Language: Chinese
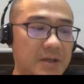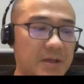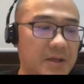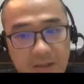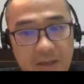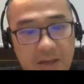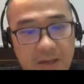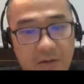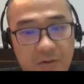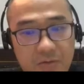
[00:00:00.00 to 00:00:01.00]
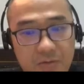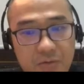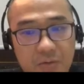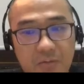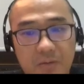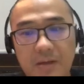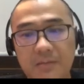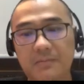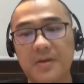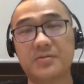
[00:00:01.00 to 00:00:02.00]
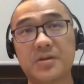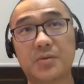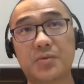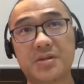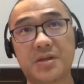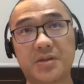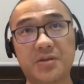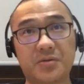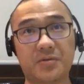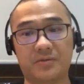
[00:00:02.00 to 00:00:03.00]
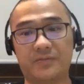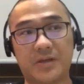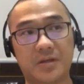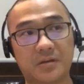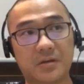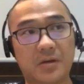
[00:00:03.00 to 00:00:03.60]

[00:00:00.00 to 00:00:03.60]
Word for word: 可以带来一个好处，就是说，哎，没有这个 r i s k condition 的问题。